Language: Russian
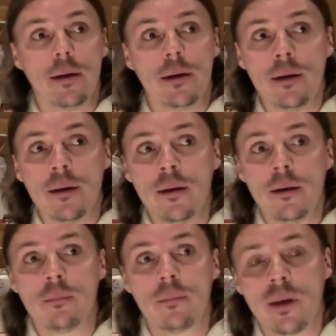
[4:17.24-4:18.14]

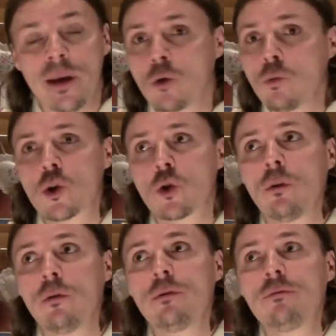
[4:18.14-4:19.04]
И я думаю,
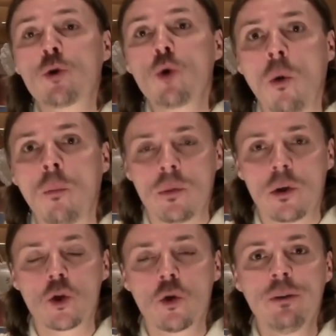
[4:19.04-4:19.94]
что в том,
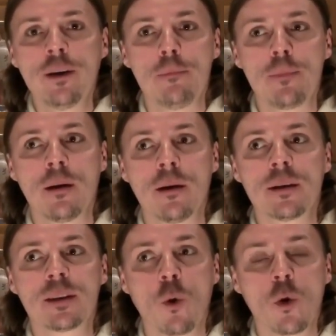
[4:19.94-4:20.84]
что вы
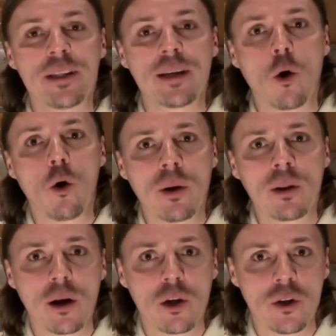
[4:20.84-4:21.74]
э, спросите, какой
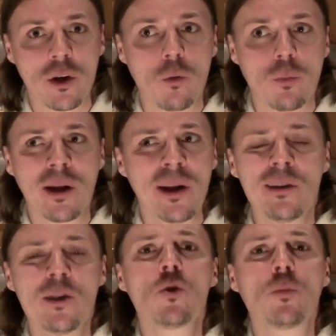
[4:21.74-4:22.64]
подарок человеку
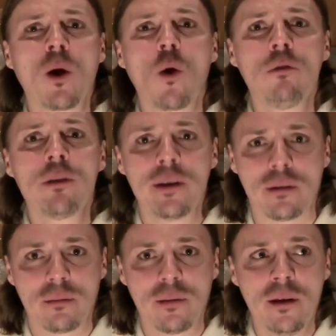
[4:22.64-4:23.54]
подарить, ничего плохого нет.